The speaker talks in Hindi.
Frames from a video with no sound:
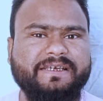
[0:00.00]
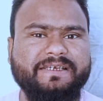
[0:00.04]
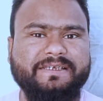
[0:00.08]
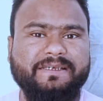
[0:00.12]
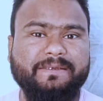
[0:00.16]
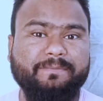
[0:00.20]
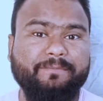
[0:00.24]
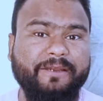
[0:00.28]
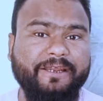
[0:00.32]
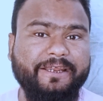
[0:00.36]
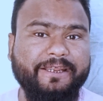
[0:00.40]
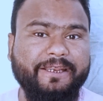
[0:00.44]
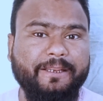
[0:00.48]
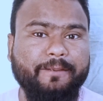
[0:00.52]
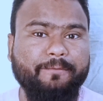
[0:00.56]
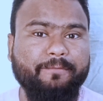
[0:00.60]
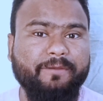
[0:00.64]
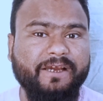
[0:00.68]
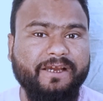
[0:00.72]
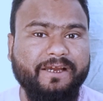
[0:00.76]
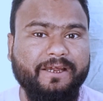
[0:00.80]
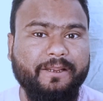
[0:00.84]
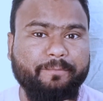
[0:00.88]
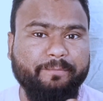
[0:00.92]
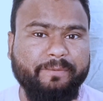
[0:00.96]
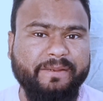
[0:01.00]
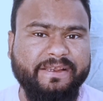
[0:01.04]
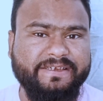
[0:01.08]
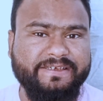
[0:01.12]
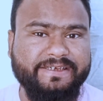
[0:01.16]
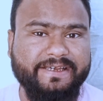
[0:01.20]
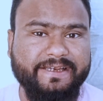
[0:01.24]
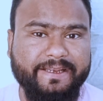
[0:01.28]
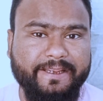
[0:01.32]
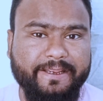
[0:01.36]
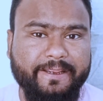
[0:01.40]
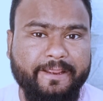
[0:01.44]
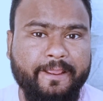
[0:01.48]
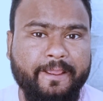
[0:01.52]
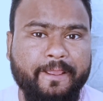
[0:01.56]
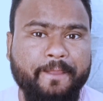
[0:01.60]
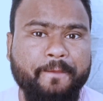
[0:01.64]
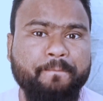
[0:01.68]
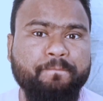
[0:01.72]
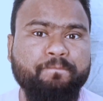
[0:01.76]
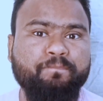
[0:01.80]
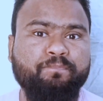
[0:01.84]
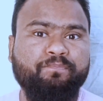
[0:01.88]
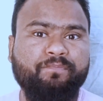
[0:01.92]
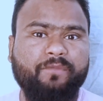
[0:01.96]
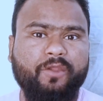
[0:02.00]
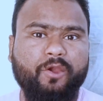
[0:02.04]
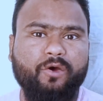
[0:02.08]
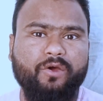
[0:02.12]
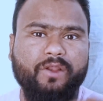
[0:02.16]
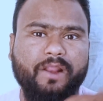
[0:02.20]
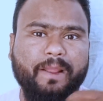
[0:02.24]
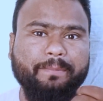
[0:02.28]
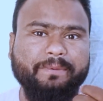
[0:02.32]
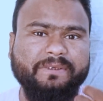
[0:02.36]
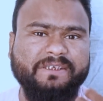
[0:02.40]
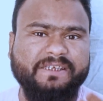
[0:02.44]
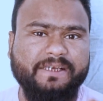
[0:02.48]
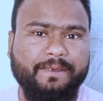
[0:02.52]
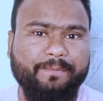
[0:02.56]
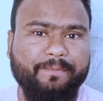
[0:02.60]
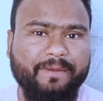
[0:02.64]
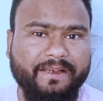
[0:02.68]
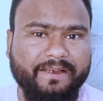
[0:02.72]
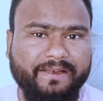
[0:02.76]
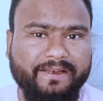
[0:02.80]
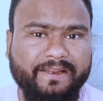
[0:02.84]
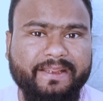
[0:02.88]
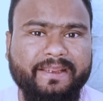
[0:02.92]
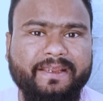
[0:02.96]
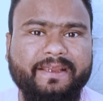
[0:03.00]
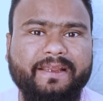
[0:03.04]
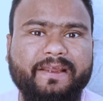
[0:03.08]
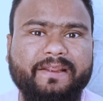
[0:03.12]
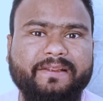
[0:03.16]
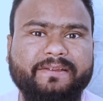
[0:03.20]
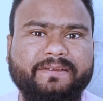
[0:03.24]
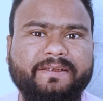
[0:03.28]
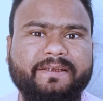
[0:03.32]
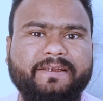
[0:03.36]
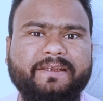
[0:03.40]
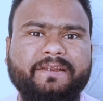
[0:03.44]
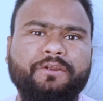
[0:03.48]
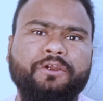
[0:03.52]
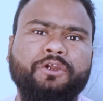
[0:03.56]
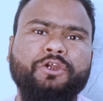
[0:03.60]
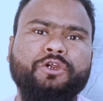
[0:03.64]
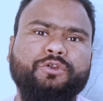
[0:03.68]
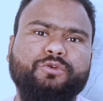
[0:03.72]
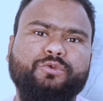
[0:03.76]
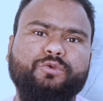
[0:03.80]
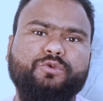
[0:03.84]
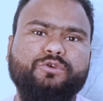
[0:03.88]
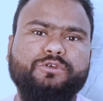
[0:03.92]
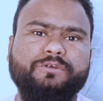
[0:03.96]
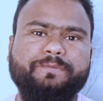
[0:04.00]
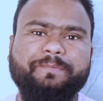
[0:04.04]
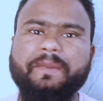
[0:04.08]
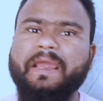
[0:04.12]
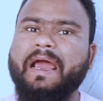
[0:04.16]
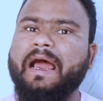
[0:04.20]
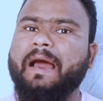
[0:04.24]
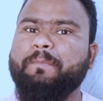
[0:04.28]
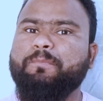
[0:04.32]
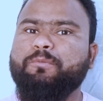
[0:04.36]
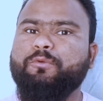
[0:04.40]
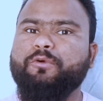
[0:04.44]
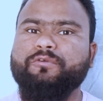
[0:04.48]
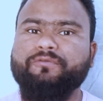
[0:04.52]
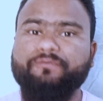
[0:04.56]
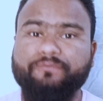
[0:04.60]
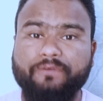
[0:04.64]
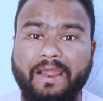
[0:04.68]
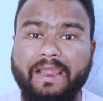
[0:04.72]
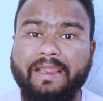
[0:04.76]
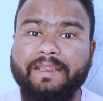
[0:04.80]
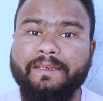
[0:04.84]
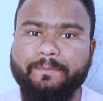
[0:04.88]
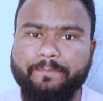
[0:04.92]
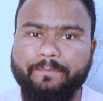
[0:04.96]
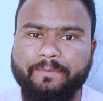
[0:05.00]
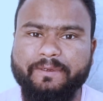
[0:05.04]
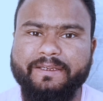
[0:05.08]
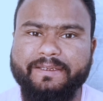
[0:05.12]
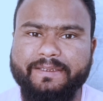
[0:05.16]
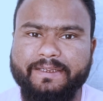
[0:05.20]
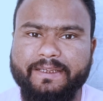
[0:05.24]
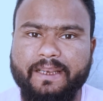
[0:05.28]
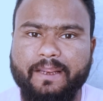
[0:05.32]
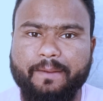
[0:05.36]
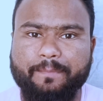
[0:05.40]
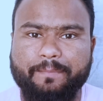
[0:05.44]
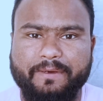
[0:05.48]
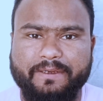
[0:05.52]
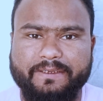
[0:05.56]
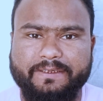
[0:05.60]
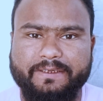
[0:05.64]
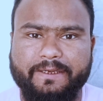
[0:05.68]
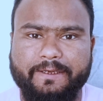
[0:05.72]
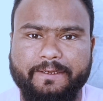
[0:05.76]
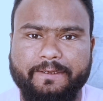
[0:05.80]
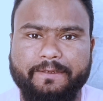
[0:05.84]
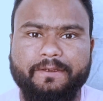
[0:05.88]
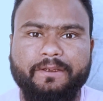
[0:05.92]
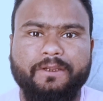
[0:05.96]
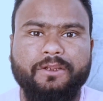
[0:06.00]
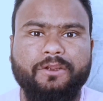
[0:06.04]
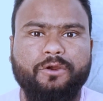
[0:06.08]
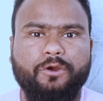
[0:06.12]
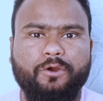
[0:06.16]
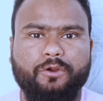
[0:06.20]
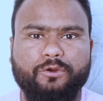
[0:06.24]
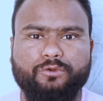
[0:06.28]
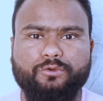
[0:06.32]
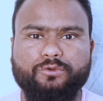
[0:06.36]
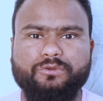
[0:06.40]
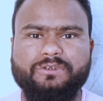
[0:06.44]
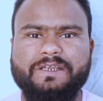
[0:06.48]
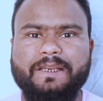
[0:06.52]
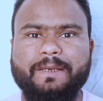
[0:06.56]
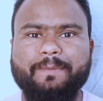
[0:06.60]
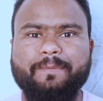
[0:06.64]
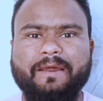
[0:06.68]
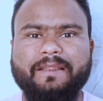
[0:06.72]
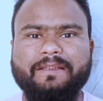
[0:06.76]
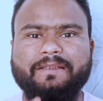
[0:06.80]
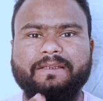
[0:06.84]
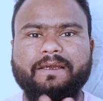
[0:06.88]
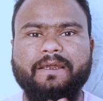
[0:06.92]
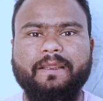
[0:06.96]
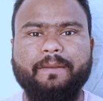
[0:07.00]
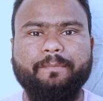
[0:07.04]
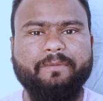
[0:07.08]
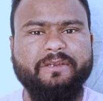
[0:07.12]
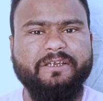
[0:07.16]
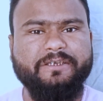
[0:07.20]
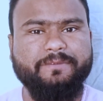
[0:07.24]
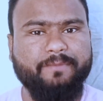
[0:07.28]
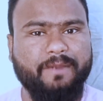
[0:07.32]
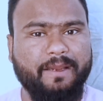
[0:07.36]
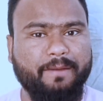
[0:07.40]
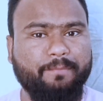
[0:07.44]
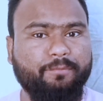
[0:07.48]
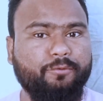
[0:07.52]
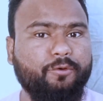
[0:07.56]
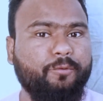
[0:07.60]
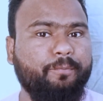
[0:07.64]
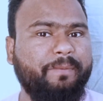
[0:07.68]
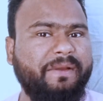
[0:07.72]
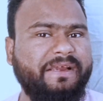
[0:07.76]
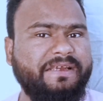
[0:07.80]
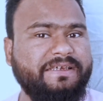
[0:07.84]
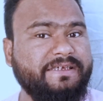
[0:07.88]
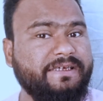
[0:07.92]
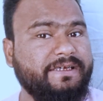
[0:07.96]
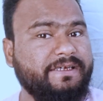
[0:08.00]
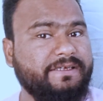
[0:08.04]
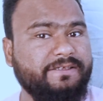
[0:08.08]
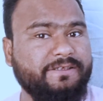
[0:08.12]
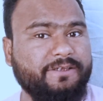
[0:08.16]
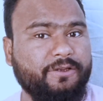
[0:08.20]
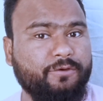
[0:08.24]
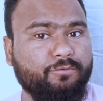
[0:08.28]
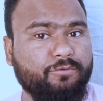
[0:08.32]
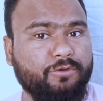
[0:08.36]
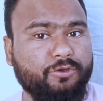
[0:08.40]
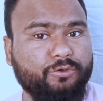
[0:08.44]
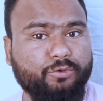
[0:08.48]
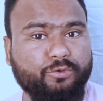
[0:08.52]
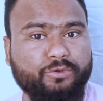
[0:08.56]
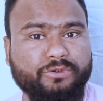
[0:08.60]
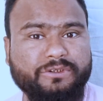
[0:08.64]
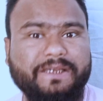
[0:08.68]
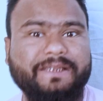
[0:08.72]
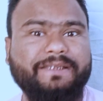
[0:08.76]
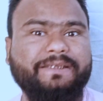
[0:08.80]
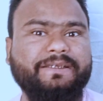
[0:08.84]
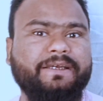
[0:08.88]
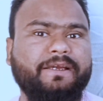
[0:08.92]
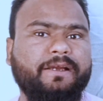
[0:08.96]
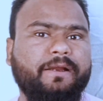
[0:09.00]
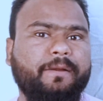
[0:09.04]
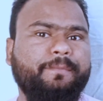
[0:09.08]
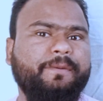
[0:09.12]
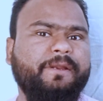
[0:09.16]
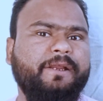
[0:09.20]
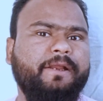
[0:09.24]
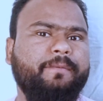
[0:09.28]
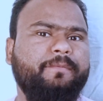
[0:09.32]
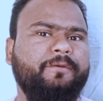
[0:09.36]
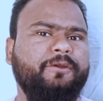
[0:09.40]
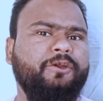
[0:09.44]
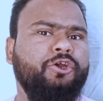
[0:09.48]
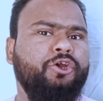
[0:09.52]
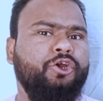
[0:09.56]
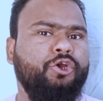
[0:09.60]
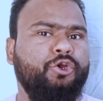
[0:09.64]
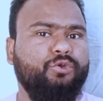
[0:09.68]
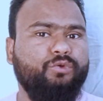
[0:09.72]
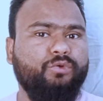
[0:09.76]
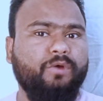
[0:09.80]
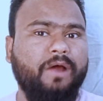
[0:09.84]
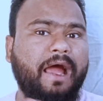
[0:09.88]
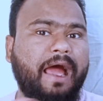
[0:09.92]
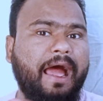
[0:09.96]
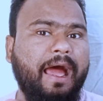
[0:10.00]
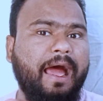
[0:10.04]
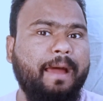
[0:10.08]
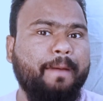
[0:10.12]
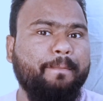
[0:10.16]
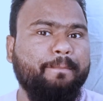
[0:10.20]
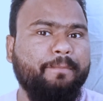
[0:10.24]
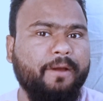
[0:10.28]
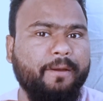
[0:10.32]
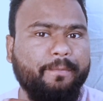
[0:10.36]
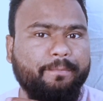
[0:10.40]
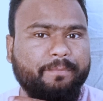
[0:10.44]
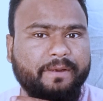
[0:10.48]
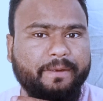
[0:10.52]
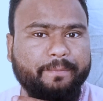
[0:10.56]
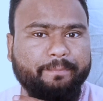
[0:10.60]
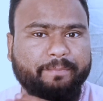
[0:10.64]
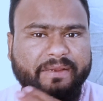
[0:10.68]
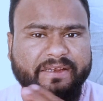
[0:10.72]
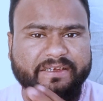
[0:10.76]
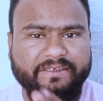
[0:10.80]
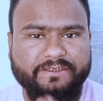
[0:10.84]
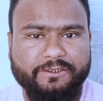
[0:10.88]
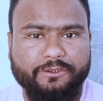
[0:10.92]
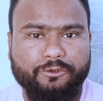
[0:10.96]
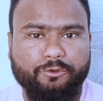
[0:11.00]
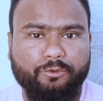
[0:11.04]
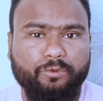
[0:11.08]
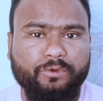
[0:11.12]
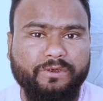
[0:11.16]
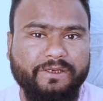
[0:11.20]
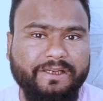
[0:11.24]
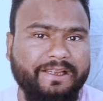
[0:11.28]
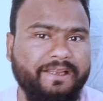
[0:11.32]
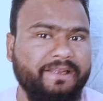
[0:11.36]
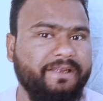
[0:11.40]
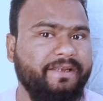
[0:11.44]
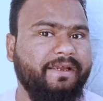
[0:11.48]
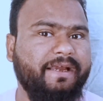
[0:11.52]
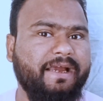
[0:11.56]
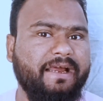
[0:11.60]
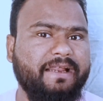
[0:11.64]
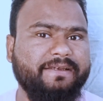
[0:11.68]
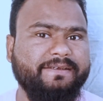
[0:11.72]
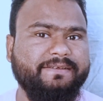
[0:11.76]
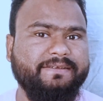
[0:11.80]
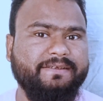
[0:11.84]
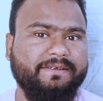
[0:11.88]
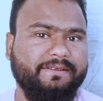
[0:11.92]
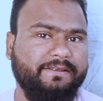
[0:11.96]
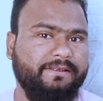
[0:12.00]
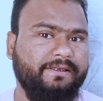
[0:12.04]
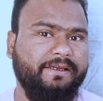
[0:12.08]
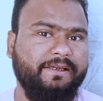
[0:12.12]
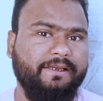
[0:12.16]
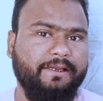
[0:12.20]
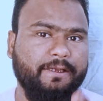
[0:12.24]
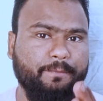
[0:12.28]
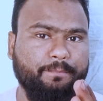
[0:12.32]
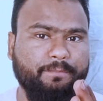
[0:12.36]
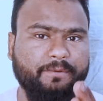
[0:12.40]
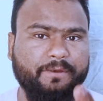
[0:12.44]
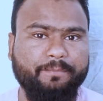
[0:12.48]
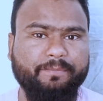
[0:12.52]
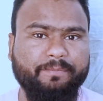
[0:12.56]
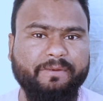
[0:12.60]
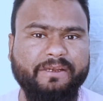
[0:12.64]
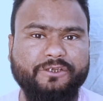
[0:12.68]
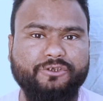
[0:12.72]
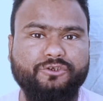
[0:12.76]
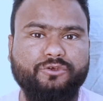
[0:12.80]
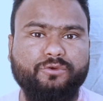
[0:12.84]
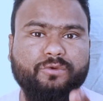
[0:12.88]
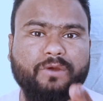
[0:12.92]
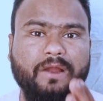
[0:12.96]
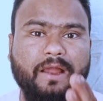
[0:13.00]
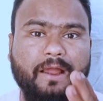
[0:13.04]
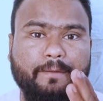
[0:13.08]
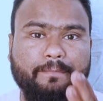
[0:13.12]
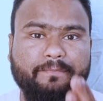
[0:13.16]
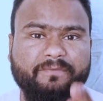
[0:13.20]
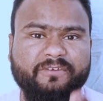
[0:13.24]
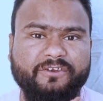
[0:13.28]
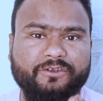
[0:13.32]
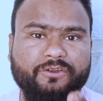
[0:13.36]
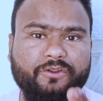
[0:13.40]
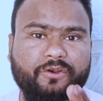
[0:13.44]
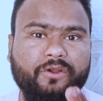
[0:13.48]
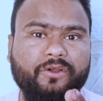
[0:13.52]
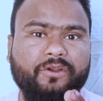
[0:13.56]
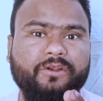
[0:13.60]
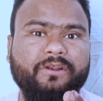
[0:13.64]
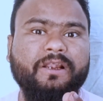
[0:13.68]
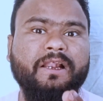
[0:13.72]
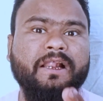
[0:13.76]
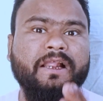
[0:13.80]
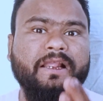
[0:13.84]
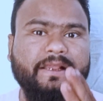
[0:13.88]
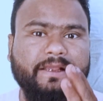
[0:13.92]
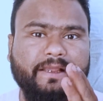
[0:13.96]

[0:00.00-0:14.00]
में किसी महीने में अगर पैसे नहीं हैं और आप जमा नहीं करते हैं तो उस पर आपको फ़ाइन भी देना पड़ता है और दूसरी बात अगर बीच में आपको पैसे की ज़रूरत हो जाती है कभी कभी तो आप अपने पैसे को नहीं निकाल सकते हैं अपने पैसे को आप विद्रॉल